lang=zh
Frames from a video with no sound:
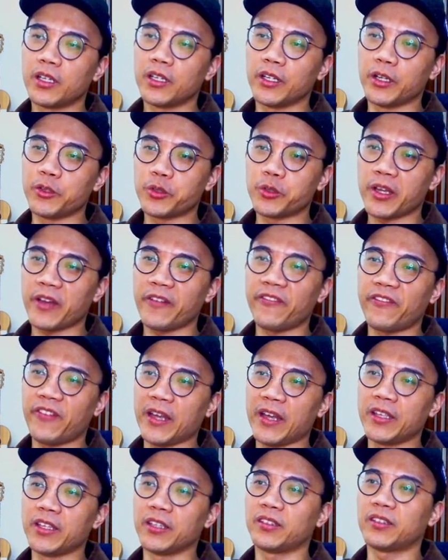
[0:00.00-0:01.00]
你去看
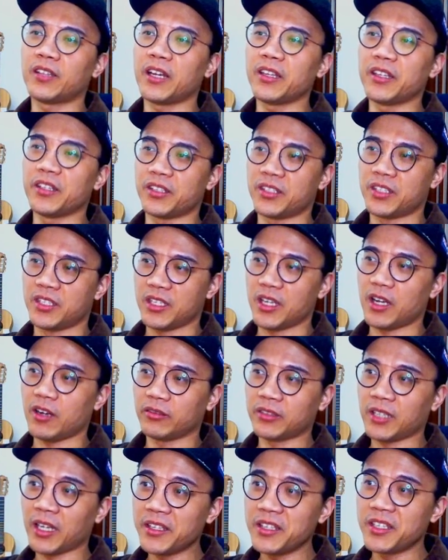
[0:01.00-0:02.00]
翻译，它也叫
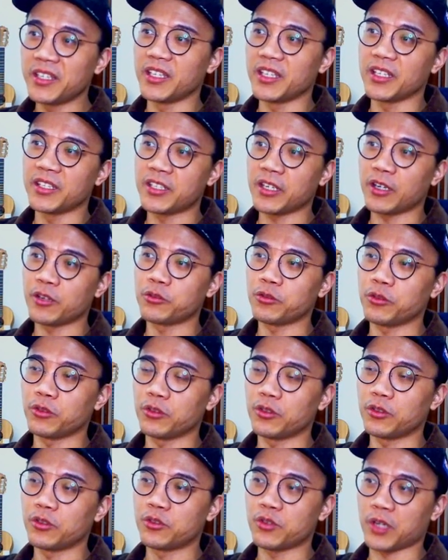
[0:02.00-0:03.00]
它也叫做
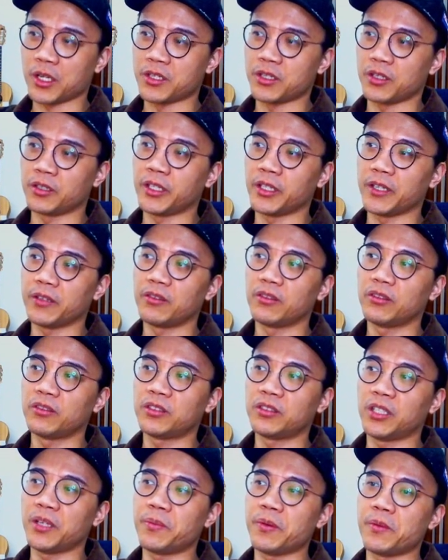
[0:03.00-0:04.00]
转折点
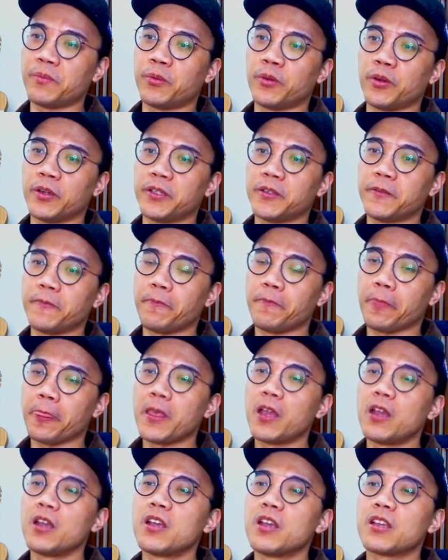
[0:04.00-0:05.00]
tipping point，
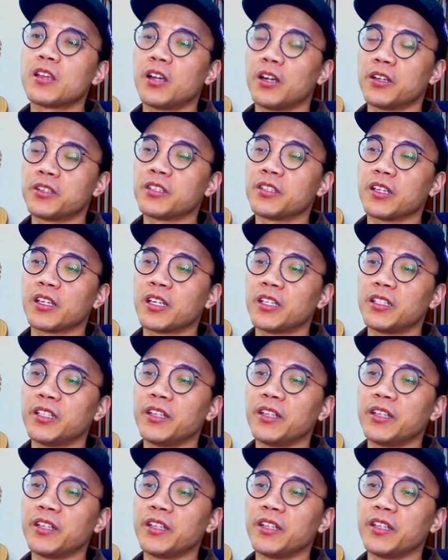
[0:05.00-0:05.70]
可是跟